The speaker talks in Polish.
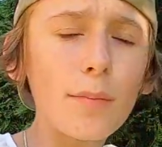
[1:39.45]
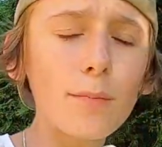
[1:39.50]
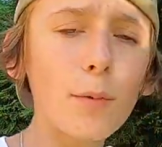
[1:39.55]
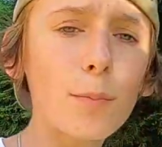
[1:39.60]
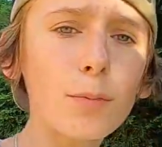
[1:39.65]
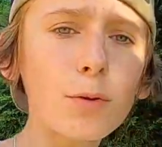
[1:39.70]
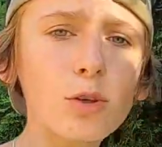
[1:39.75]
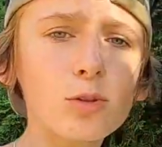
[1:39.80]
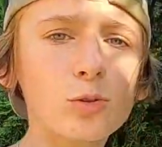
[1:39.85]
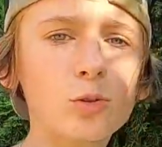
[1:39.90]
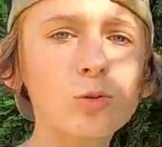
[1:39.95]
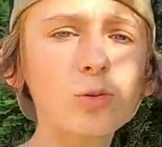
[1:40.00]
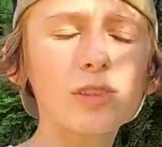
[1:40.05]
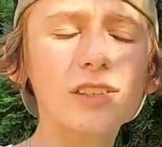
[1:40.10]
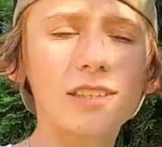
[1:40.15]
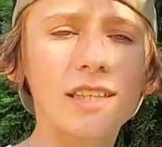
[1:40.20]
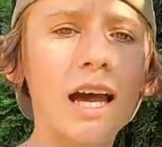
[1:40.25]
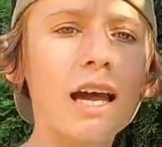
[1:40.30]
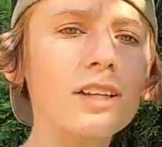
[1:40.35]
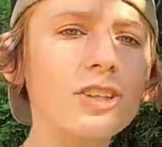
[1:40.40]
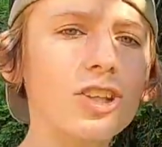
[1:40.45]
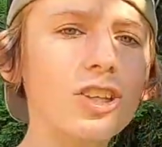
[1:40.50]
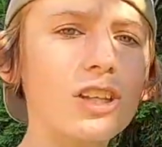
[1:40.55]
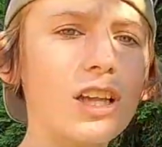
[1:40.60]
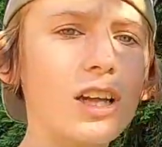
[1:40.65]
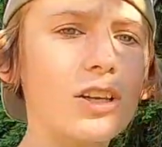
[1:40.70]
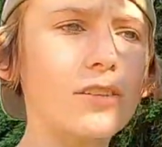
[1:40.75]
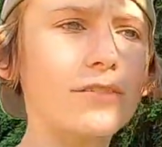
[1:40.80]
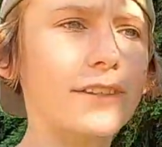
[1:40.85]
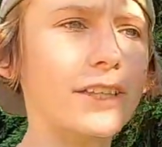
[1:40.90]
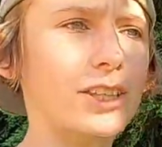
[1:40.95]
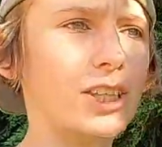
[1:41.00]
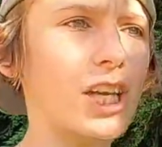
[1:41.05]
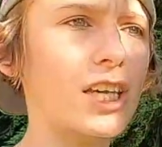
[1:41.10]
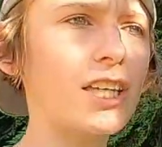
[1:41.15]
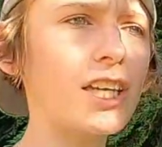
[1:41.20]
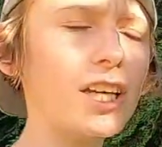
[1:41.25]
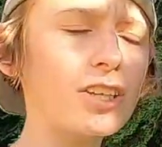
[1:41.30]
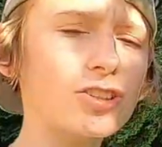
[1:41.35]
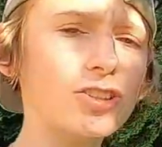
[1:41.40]
Po prostu stańcie na
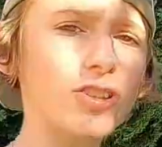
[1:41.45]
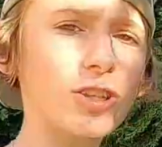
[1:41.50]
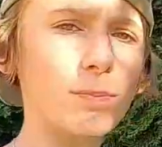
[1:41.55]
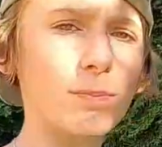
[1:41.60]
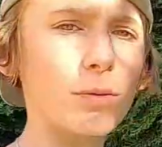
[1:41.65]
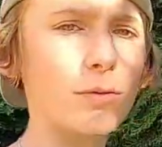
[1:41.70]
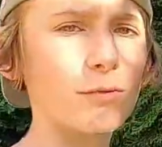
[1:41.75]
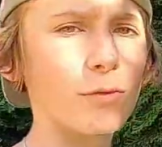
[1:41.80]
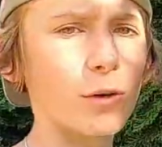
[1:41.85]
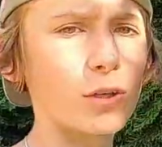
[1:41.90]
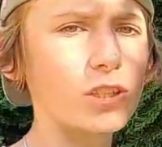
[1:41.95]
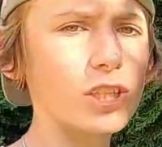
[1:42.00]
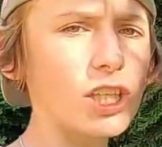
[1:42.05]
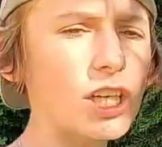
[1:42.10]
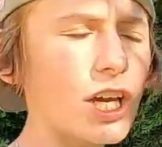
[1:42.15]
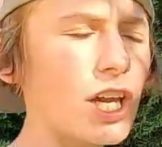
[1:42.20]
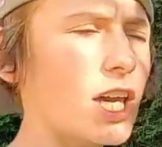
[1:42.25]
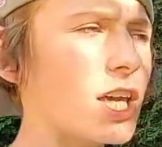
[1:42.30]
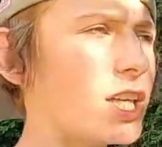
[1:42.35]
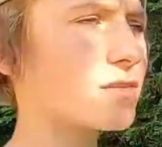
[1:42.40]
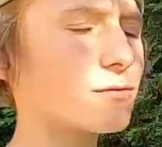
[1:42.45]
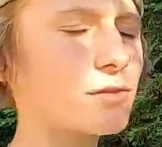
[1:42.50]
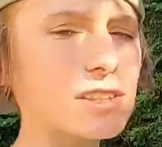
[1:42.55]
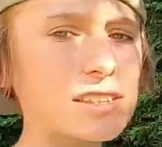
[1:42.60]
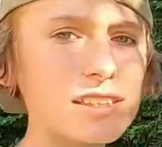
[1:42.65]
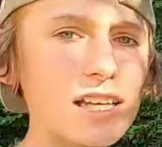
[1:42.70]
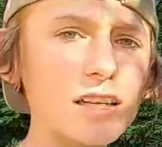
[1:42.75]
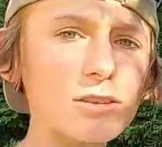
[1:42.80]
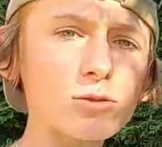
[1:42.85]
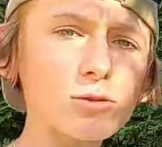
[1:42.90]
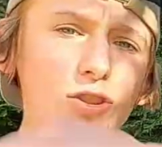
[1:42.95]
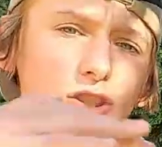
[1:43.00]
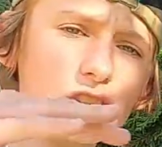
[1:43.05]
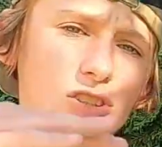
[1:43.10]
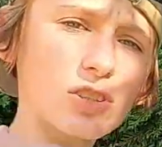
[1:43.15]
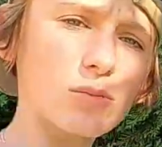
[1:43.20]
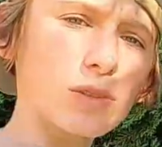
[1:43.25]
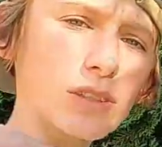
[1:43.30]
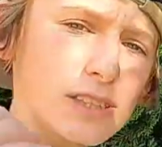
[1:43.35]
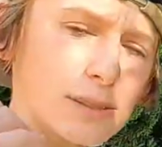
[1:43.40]
rowerze, jedźcie powoli,
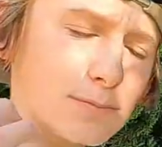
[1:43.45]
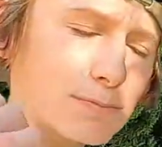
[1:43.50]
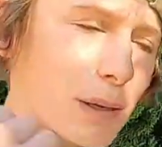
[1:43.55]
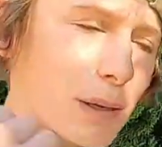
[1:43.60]
wyskakujcie sobie z